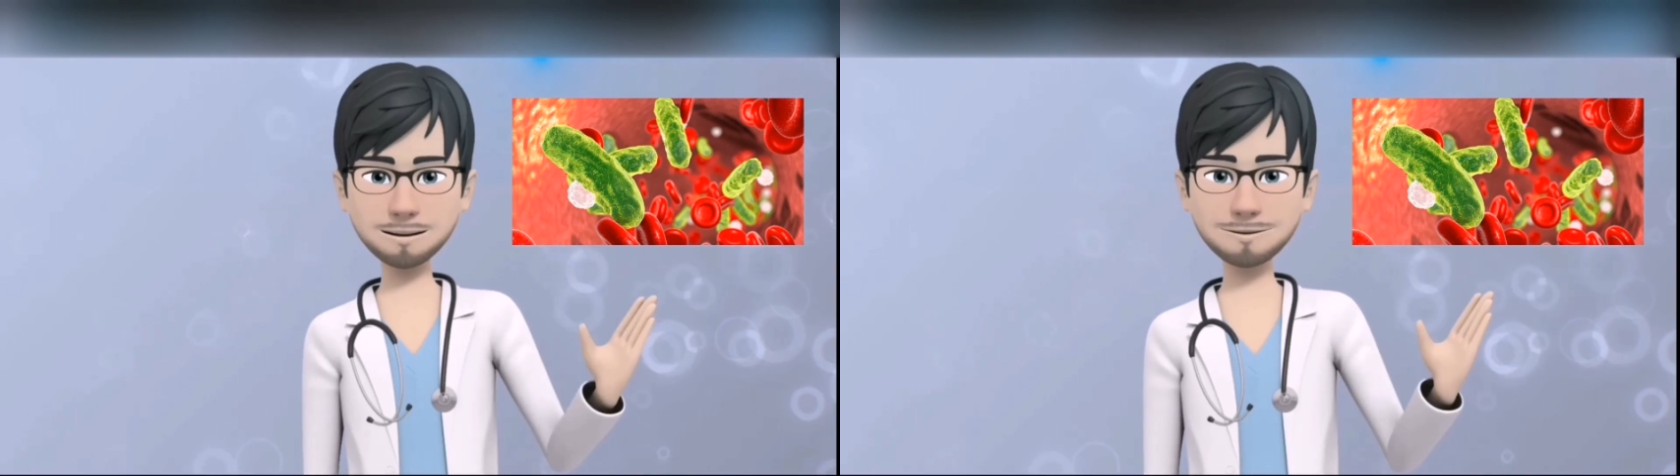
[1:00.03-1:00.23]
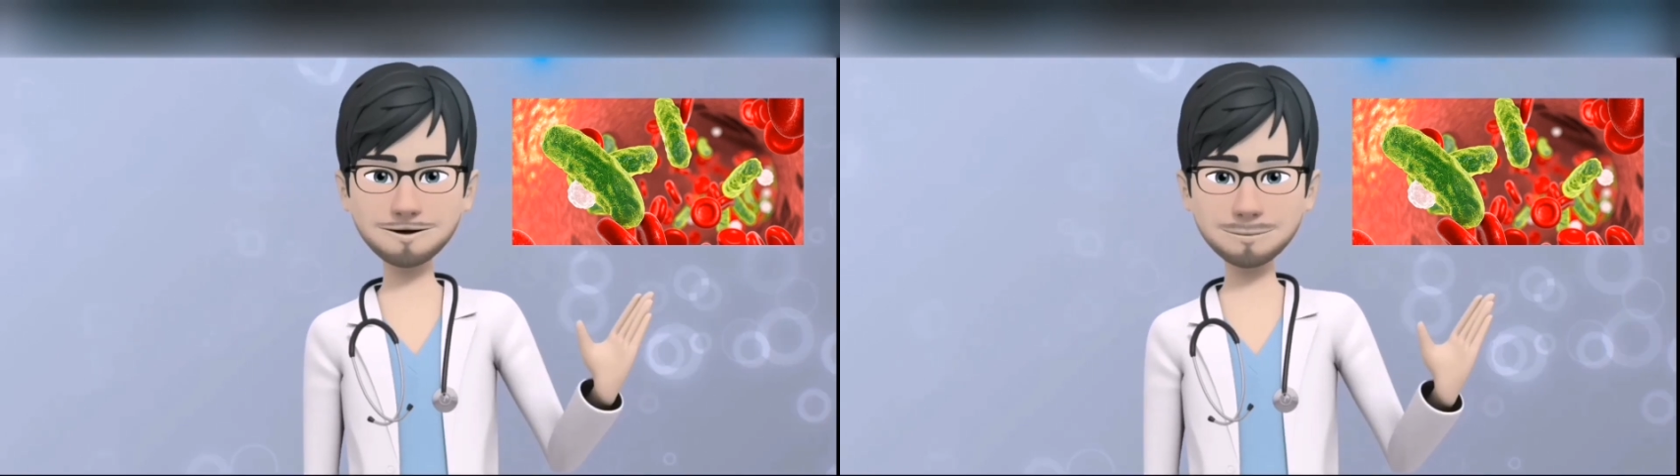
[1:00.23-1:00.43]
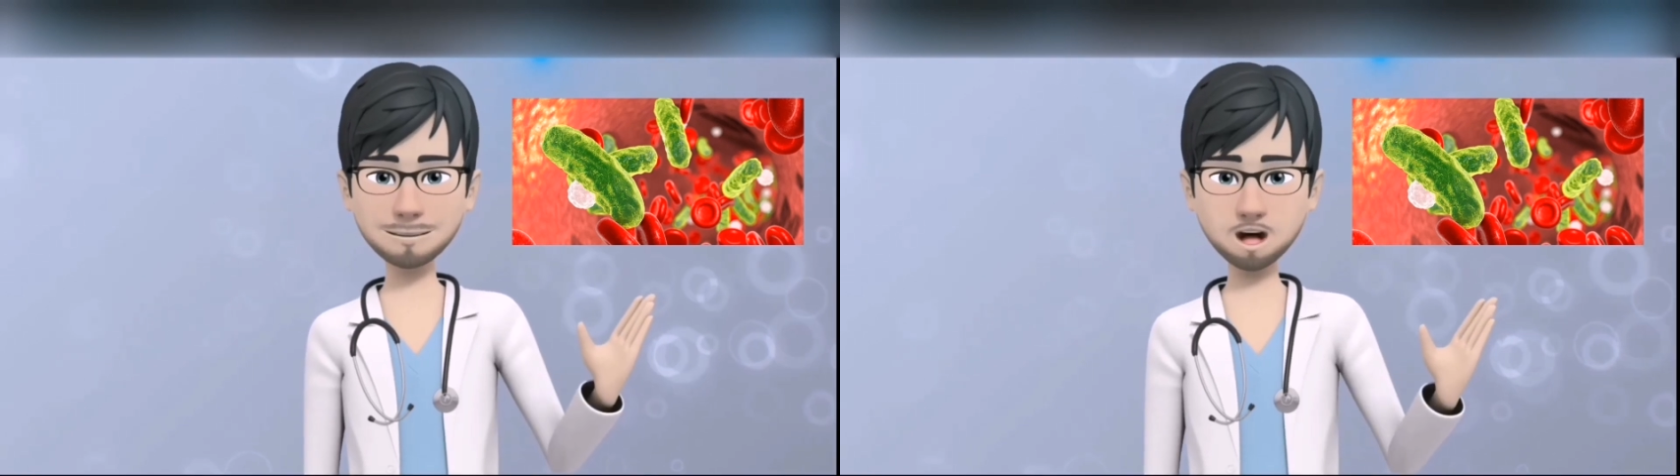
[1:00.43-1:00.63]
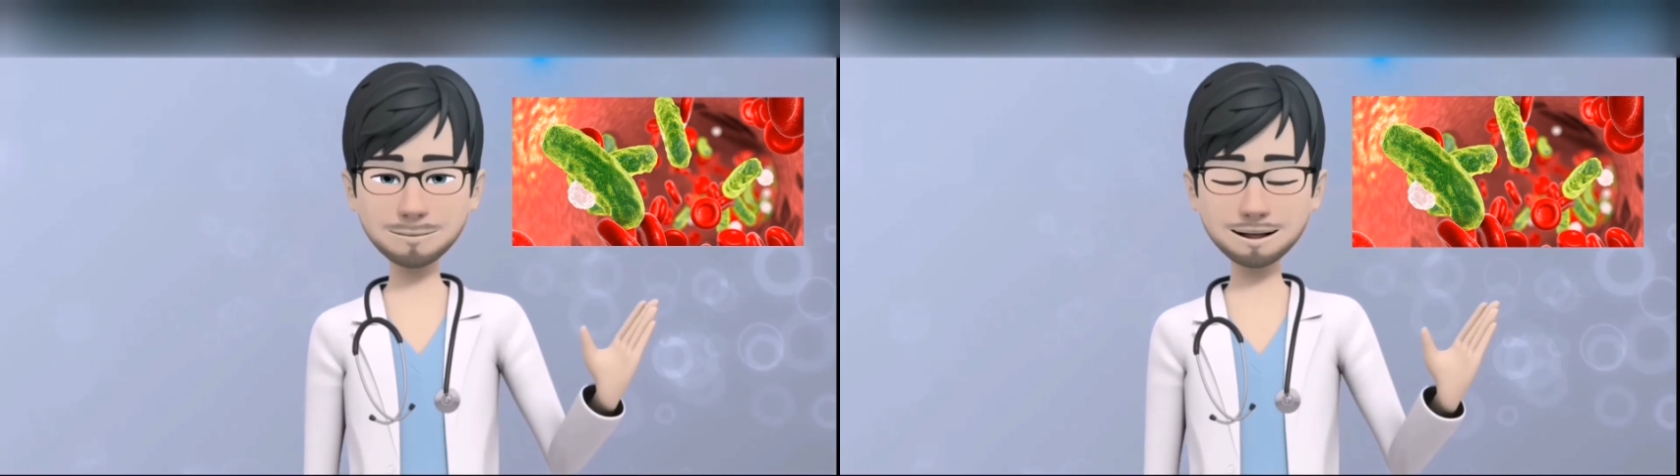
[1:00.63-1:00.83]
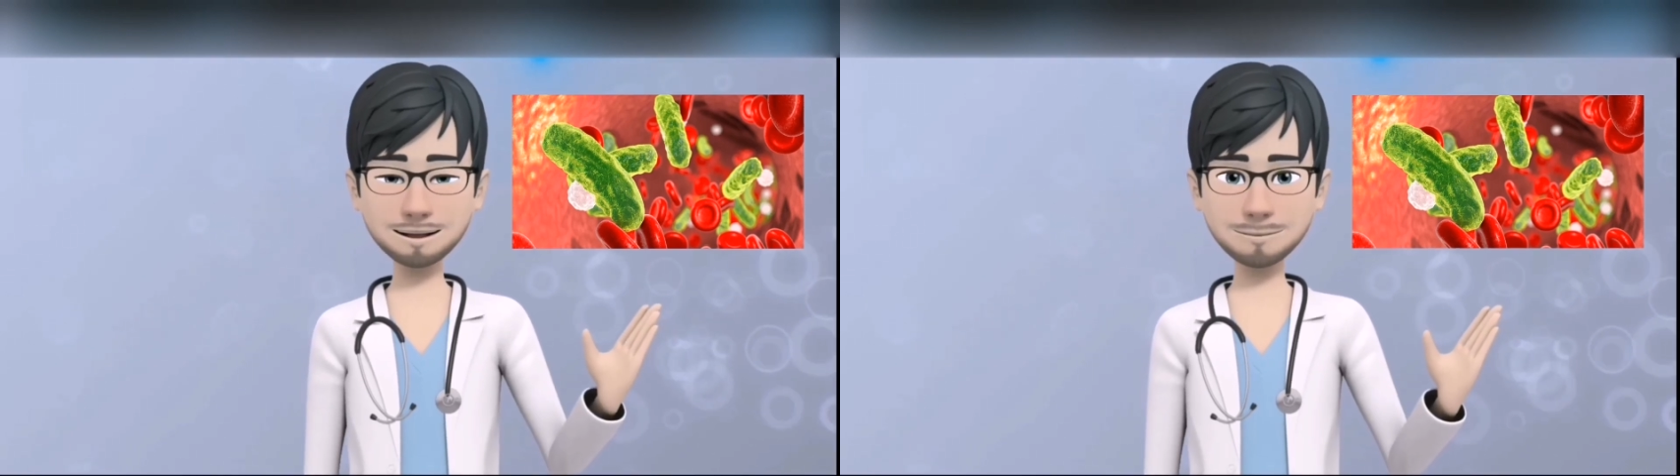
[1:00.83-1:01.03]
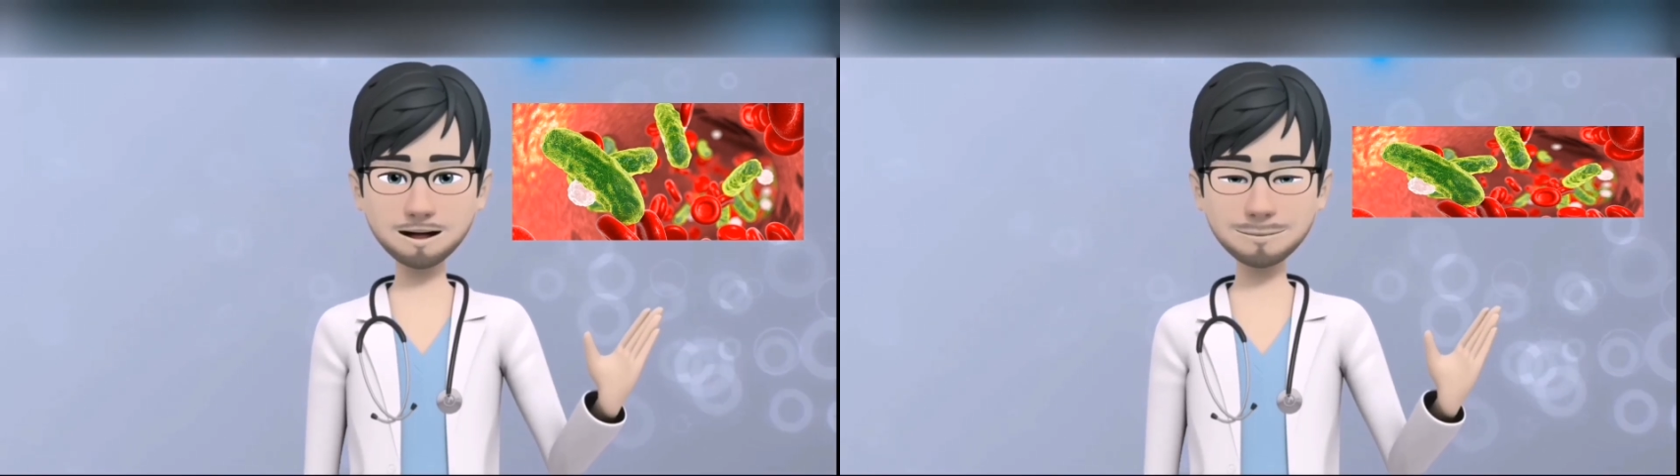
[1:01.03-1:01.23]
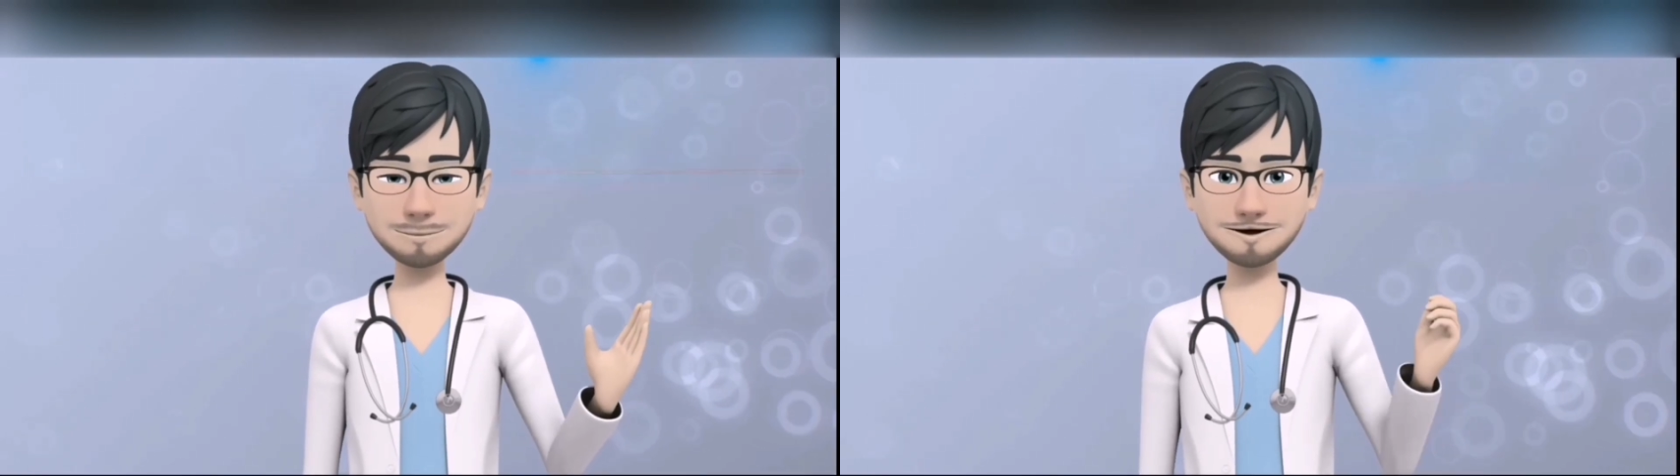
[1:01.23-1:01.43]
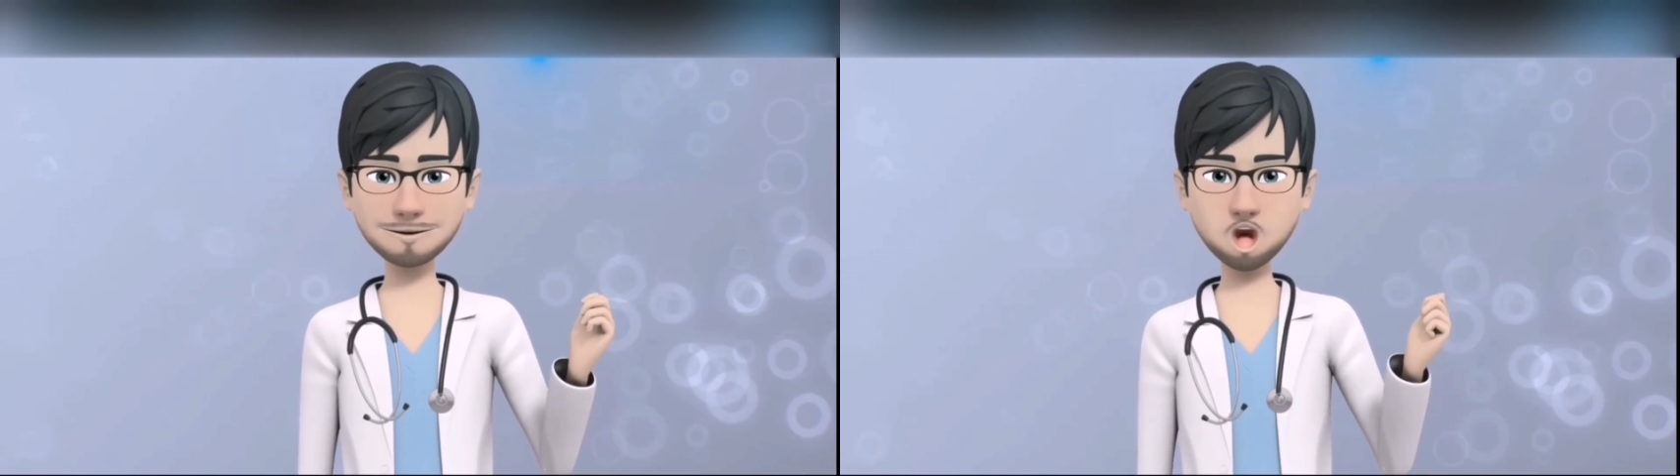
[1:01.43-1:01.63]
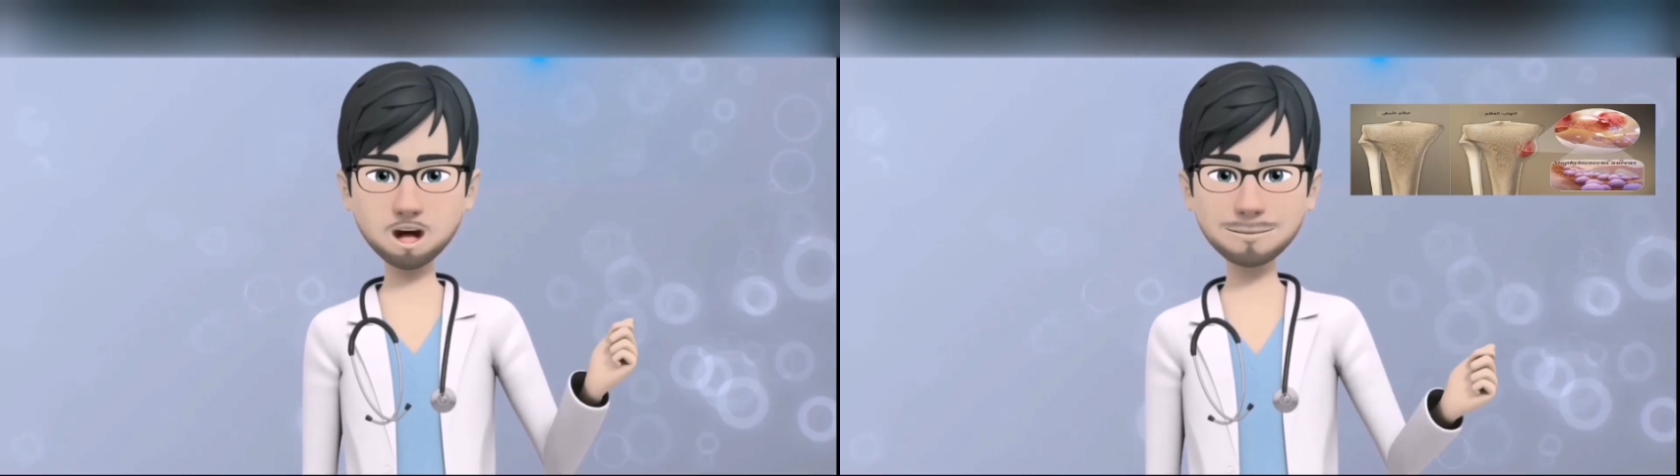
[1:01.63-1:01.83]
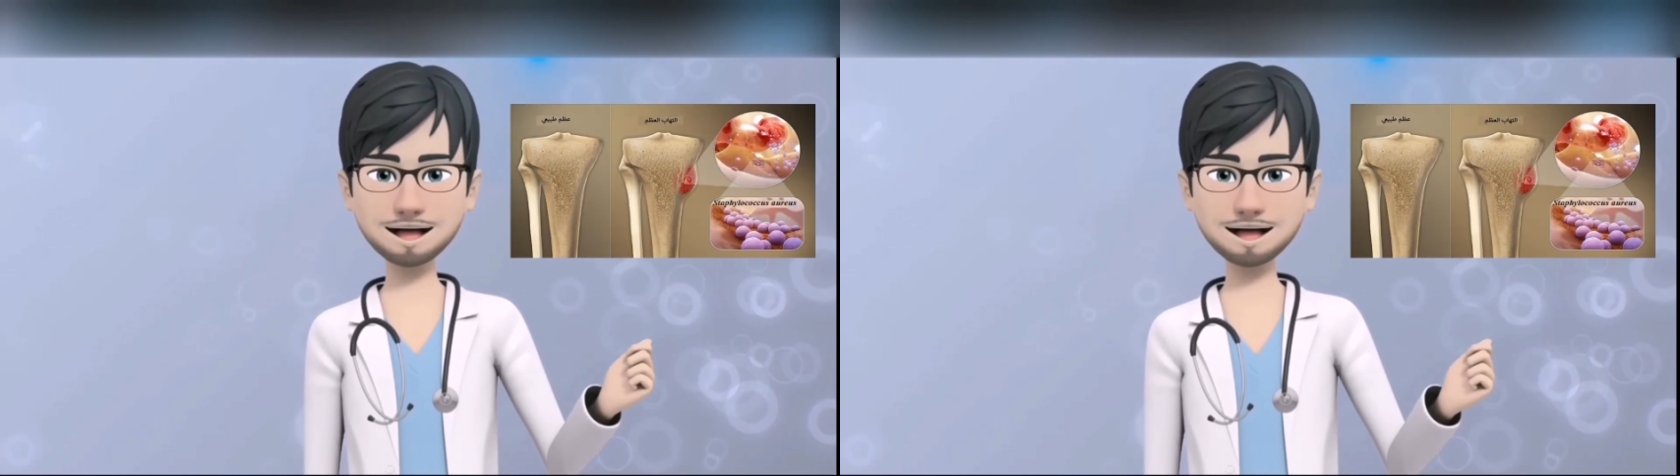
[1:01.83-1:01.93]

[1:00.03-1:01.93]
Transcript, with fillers: جنتامايسين أيضا لعلاج